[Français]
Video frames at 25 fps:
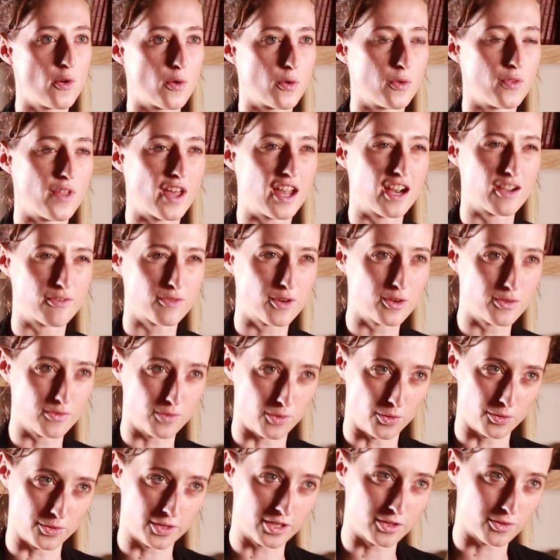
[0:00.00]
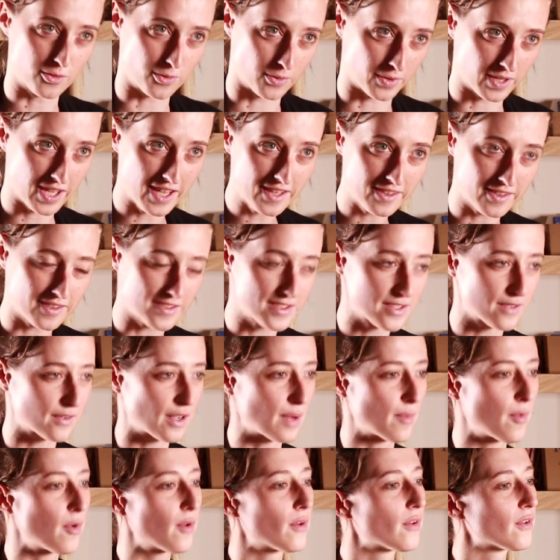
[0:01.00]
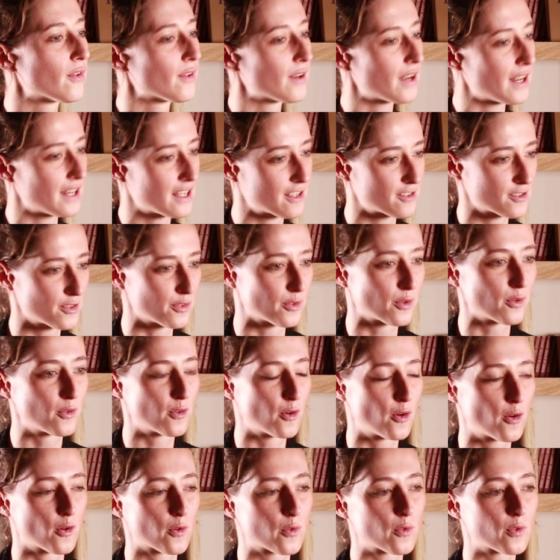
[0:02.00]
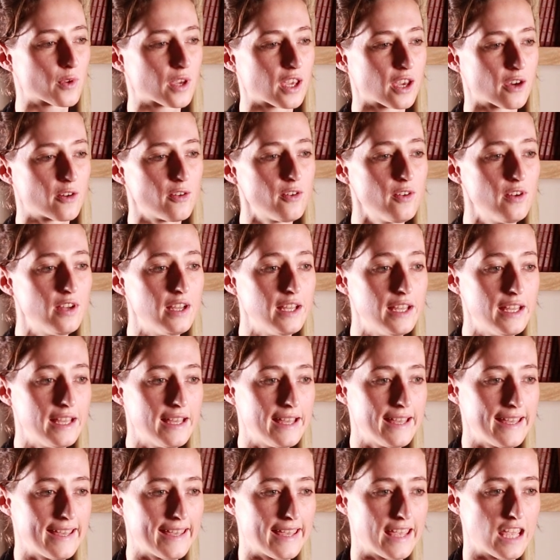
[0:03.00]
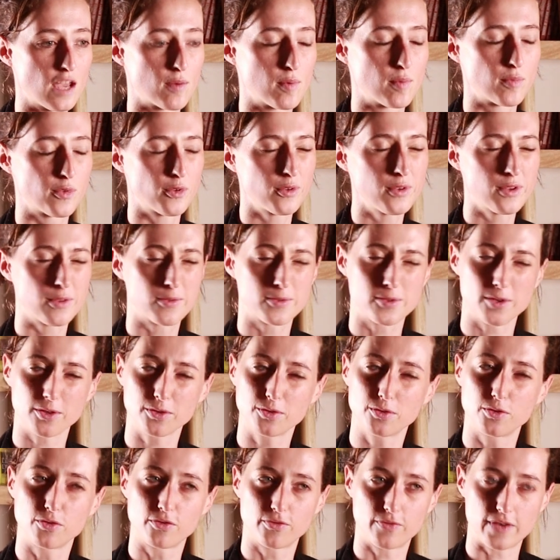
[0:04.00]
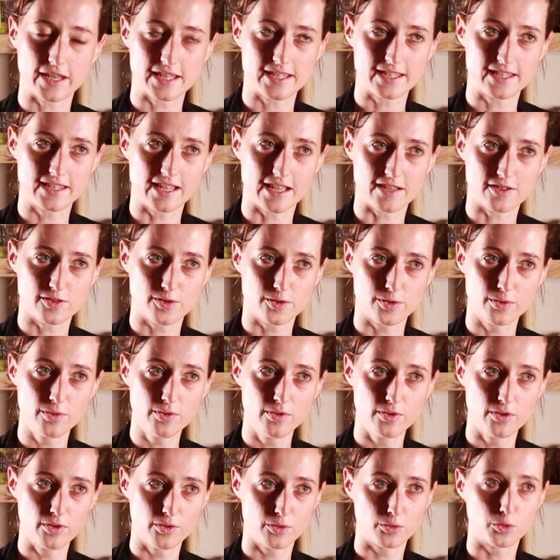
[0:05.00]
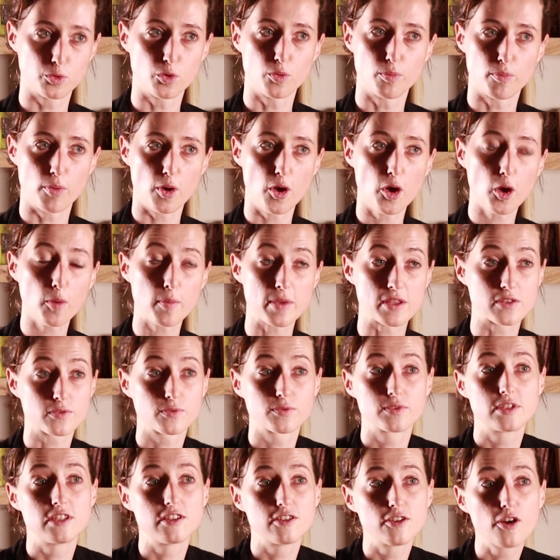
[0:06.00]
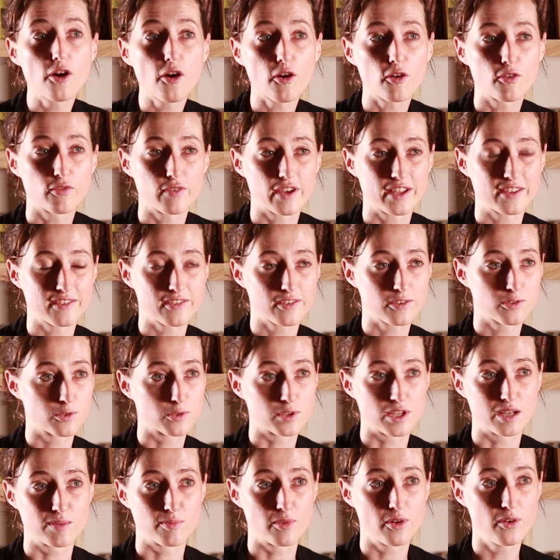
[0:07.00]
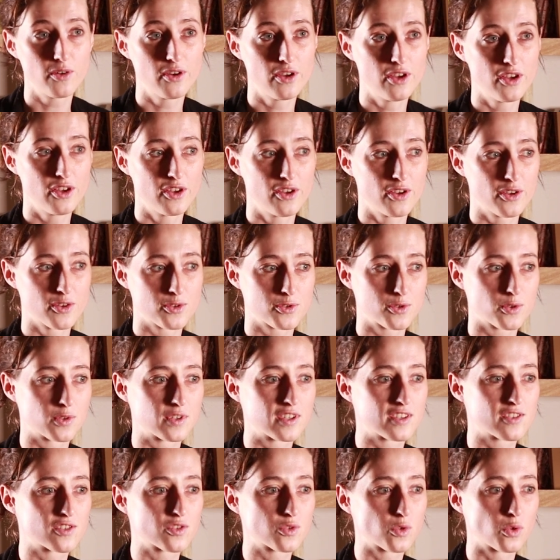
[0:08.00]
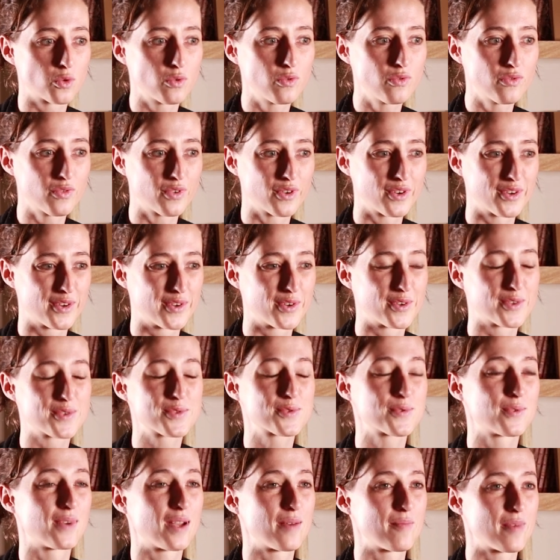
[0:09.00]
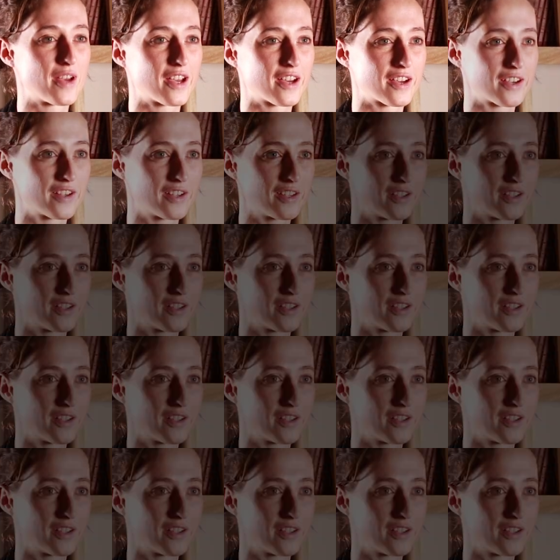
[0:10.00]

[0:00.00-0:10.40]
On a à la fois une volonté de conquête, hein, c'est vraiment euh, l'Alexandre le Grand conquérant, et en même temps, il y a une sorte de fascination, de peur, parce qu'on ignore en fait totalement ce qui se trouve euh, sous la mer.